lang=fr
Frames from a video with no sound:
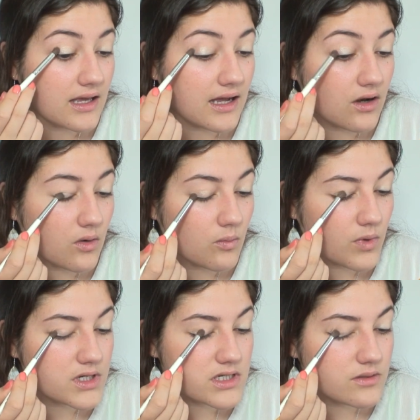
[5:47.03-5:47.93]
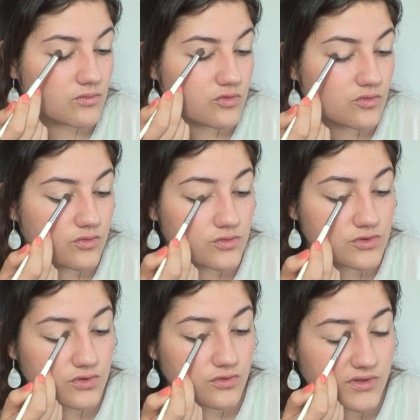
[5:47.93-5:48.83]
Alors moi j'aime beaucoup,
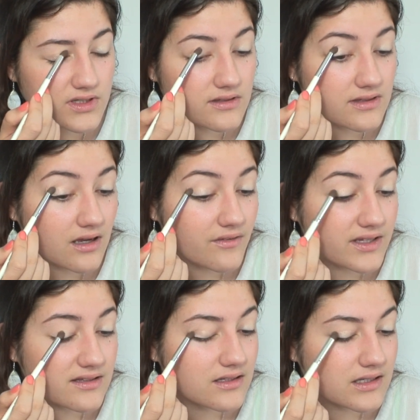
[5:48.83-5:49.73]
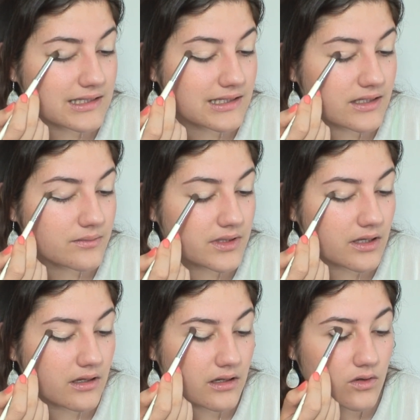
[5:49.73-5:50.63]
je trouve qu'il se travaille très très
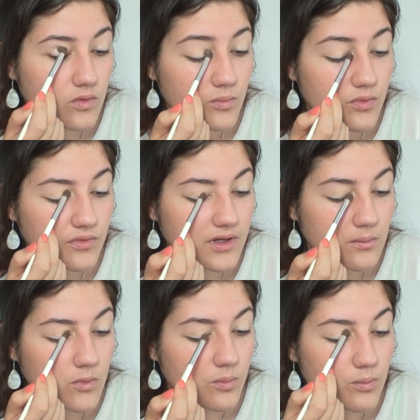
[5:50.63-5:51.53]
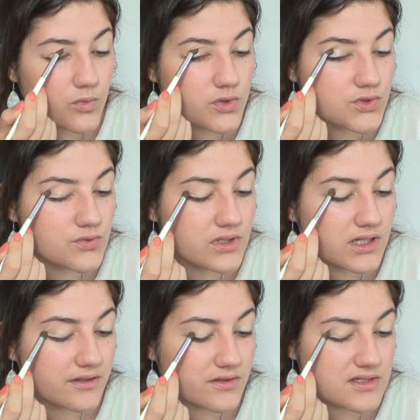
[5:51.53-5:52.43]
bien, qu'on peut vraiment
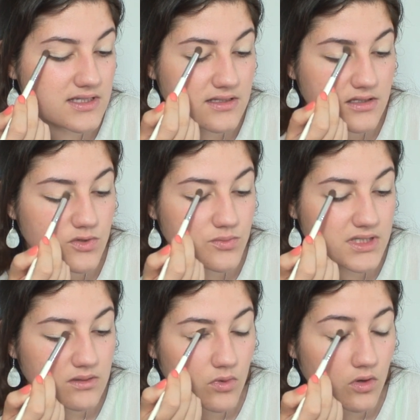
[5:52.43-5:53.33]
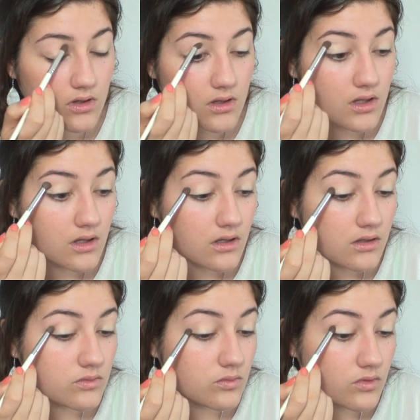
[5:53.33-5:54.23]
moduler l'intensité du pigment.
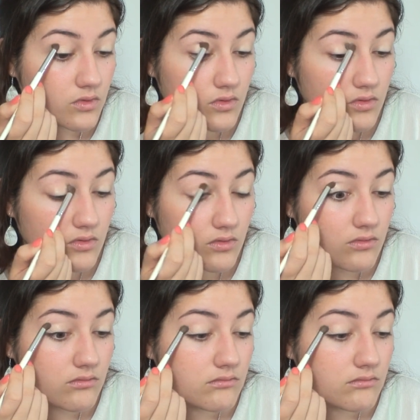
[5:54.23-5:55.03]
Donc euh,